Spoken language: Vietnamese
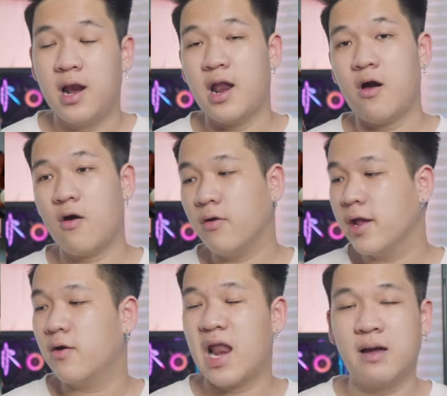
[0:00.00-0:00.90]
là họ
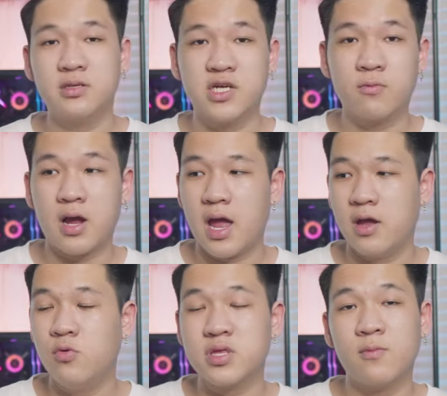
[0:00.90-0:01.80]
đều làm trong
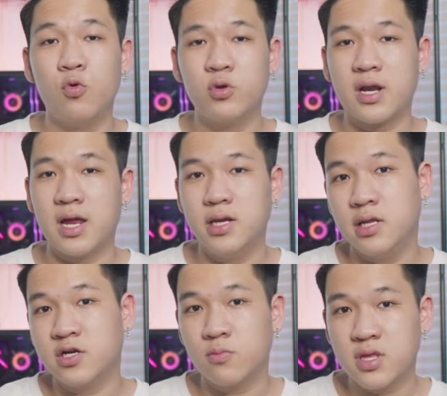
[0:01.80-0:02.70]
cái hũ sáp lùn như này,
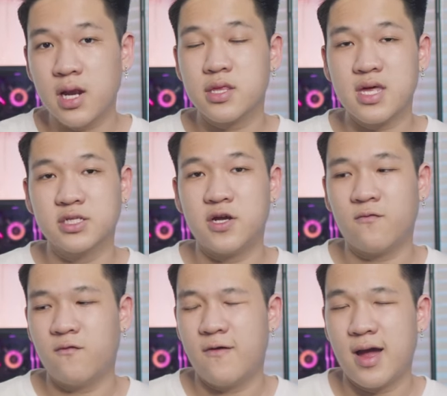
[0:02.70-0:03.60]
nhìn trông rất là sang
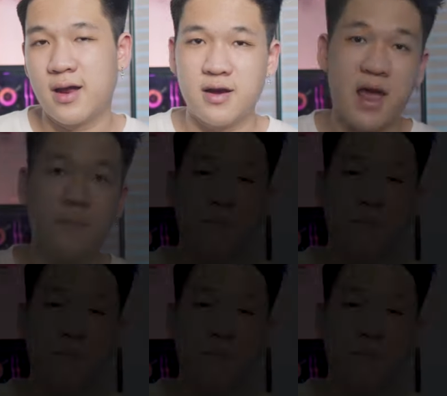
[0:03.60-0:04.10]
trọng và đẹp.